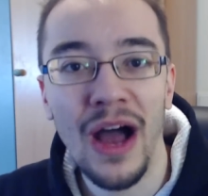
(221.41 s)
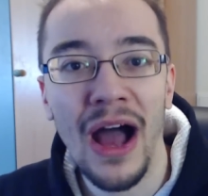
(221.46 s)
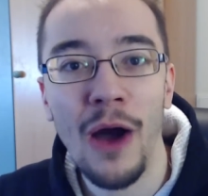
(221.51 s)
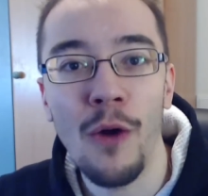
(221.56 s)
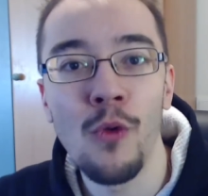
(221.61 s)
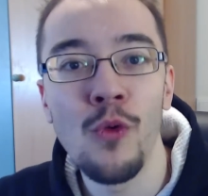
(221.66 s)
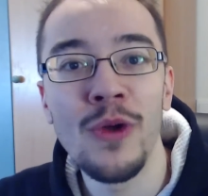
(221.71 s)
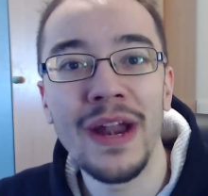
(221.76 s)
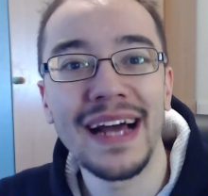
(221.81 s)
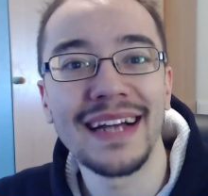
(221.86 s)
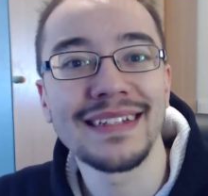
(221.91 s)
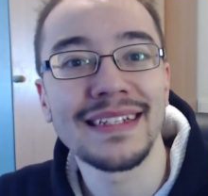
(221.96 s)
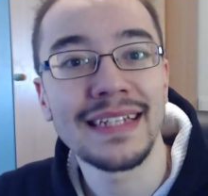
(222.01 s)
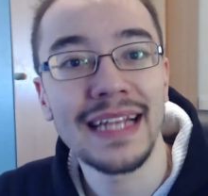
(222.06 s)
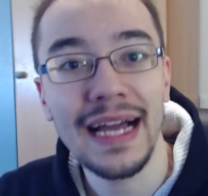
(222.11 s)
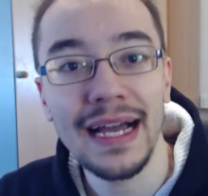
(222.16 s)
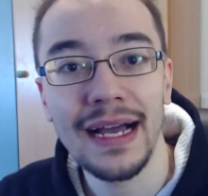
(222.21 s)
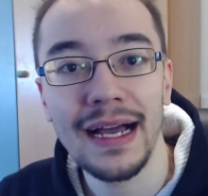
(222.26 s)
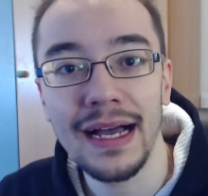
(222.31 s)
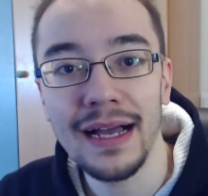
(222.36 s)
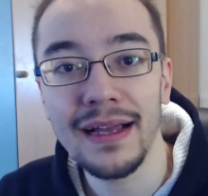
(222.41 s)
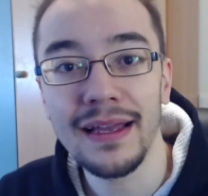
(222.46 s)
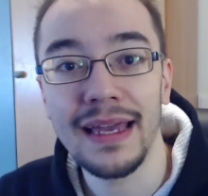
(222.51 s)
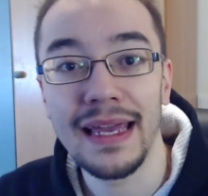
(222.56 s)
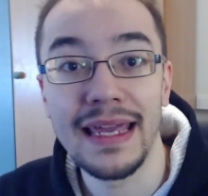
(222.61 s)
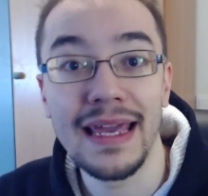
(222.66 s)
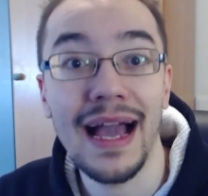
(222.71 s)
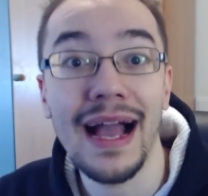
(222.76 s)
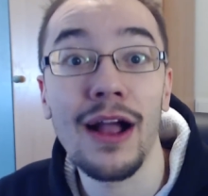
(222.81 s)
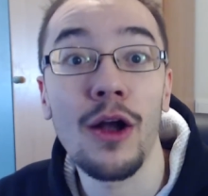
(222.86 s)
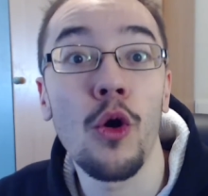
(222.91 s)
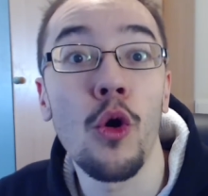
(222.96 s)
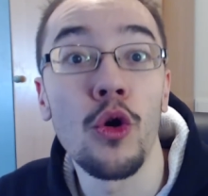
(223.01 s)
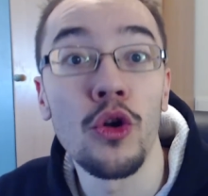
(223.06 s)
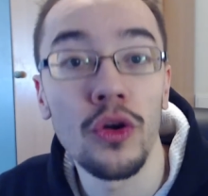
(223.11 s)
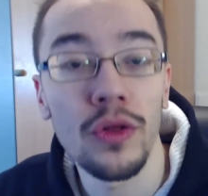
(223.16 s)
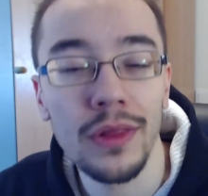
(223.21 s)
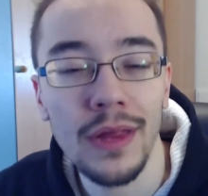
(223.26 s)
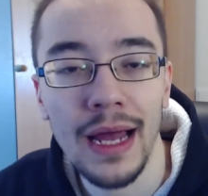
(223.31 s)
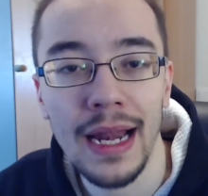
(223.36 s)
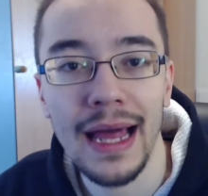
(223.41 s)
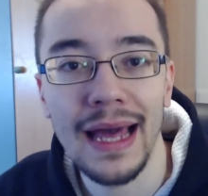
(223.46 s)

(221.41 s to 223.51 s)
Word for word: a una saga que ya conozca